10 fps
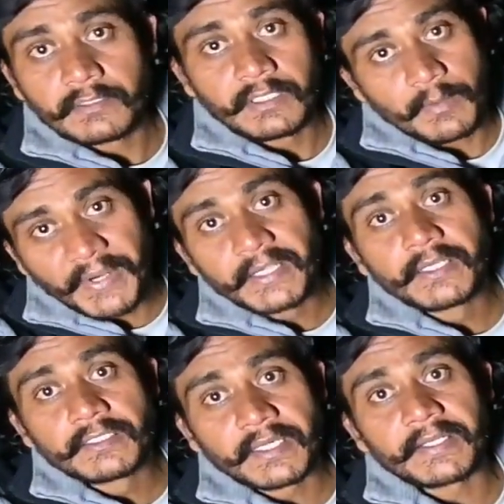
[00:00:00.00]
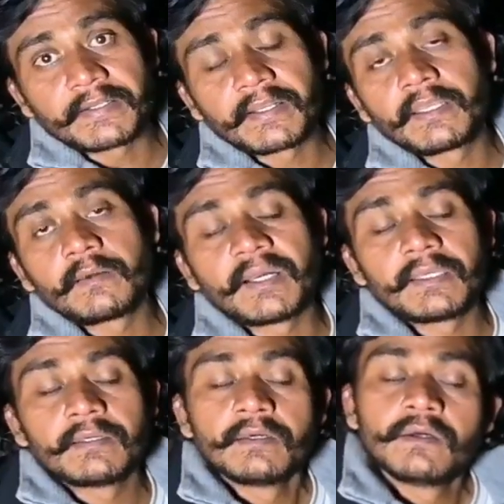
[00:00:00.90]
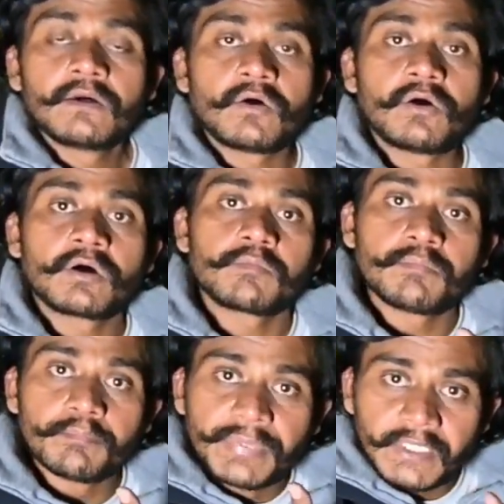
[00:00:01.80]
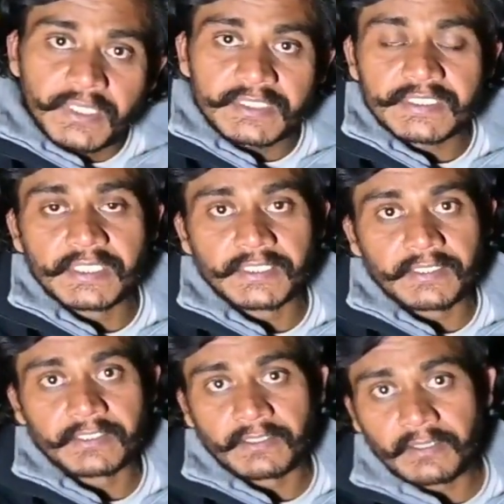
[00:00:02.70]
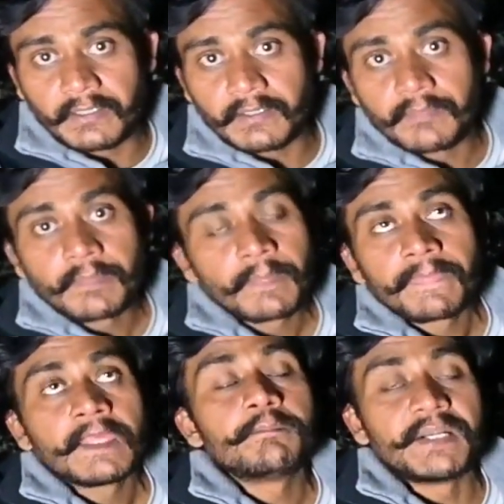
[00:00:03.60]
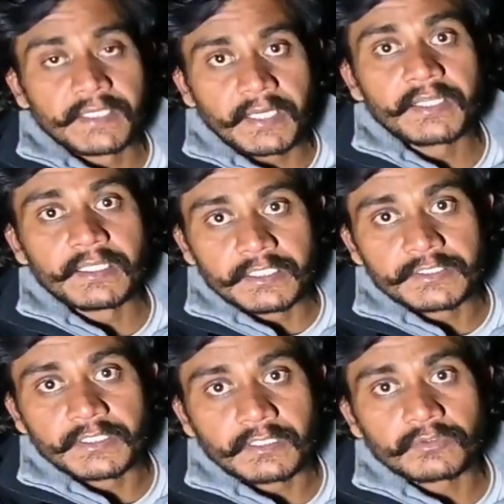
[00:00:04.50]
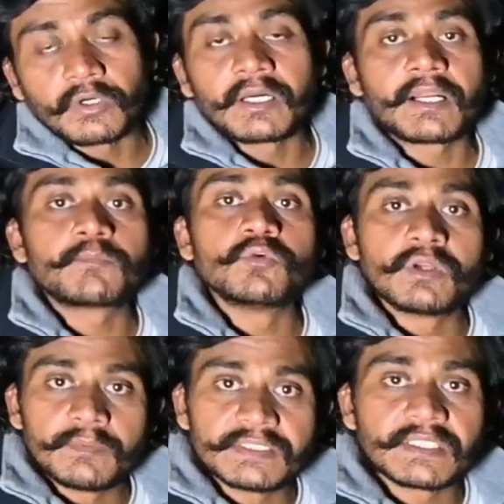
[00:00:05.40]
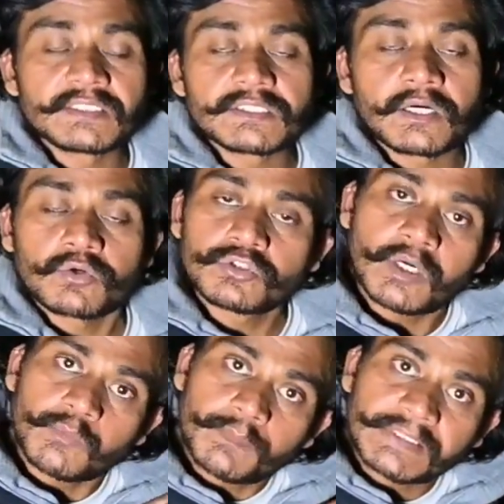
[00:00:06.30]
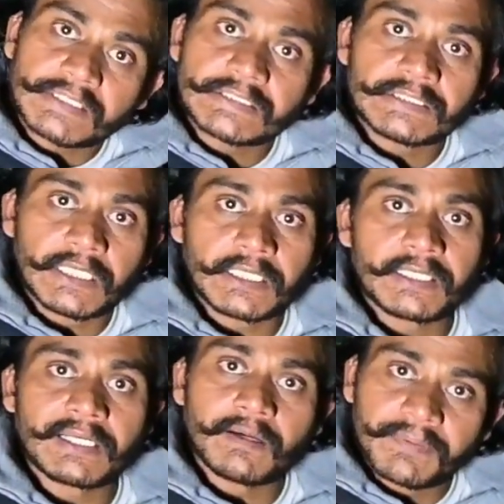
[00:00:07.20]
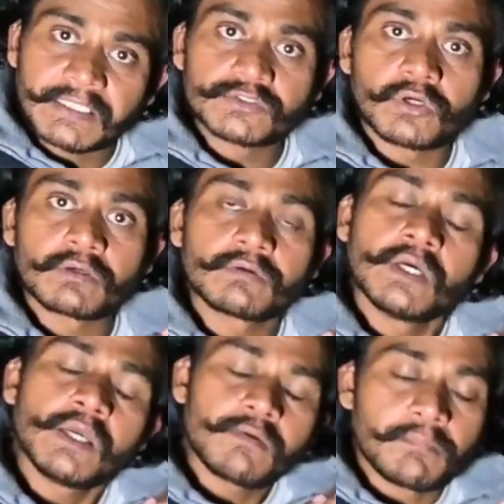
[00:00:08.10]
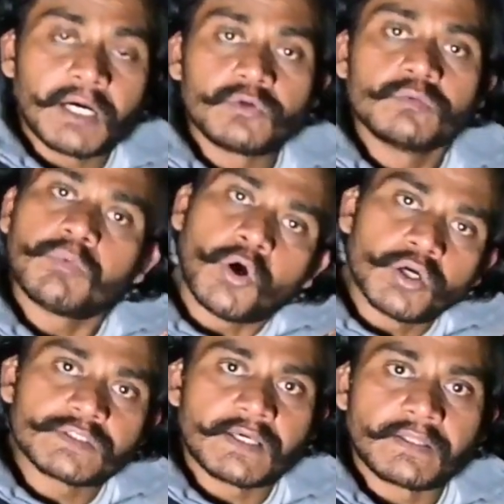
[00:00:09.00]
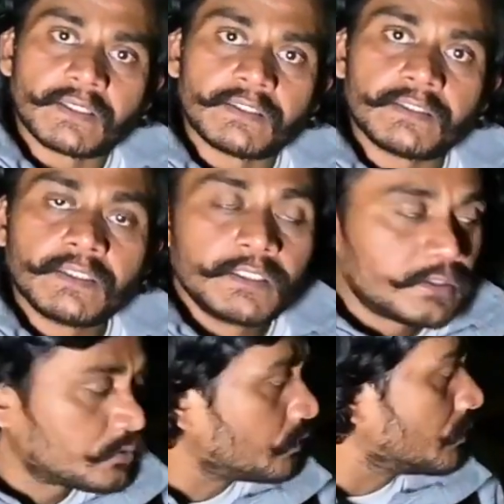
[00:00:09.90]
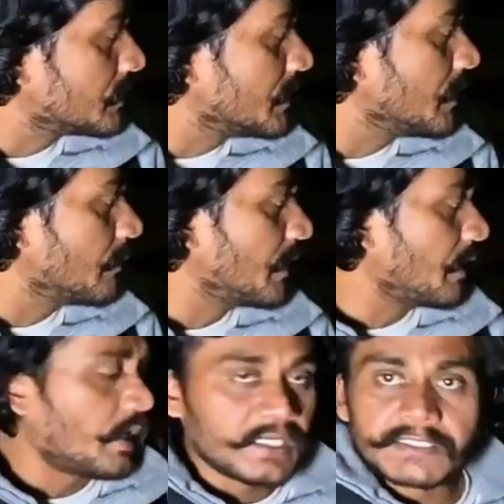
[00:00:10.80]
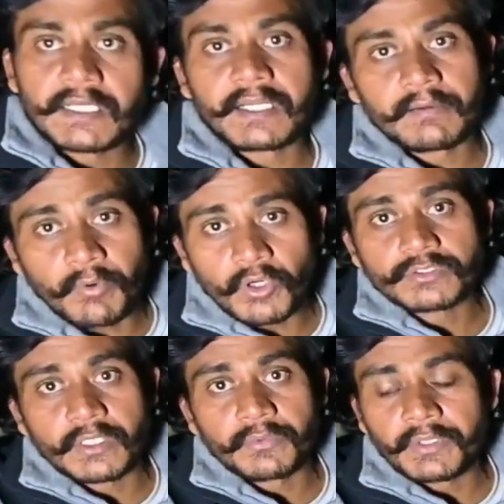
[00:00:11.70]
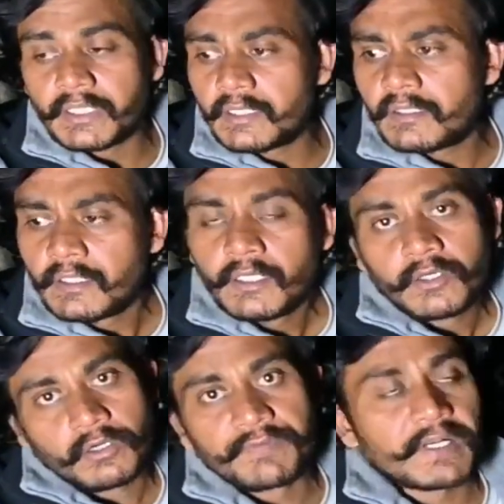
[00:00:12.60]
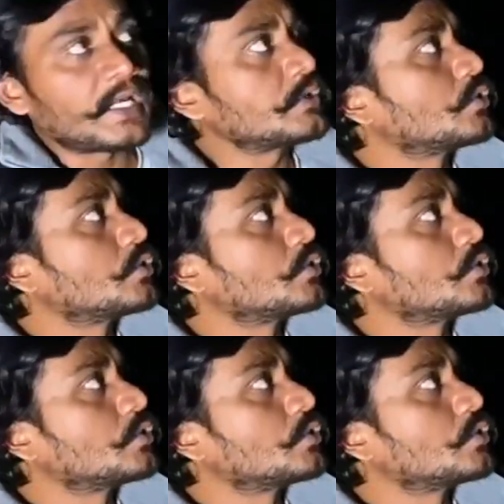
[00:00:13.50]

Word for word: लेपर्ड की टेरिटरी है भाई और बियर्स की टेरिटरी है पिंडारी ग्लेशियर तो अगर आप गूगल भी सर्च करोगे तो आपको पता चल जाएगा यहाँ लेपर्ड्स और भालू बहुत ज़्यादा हैं तो इसलिए भाई आँख जलाना बहुत ज़रूरी है और फिर रात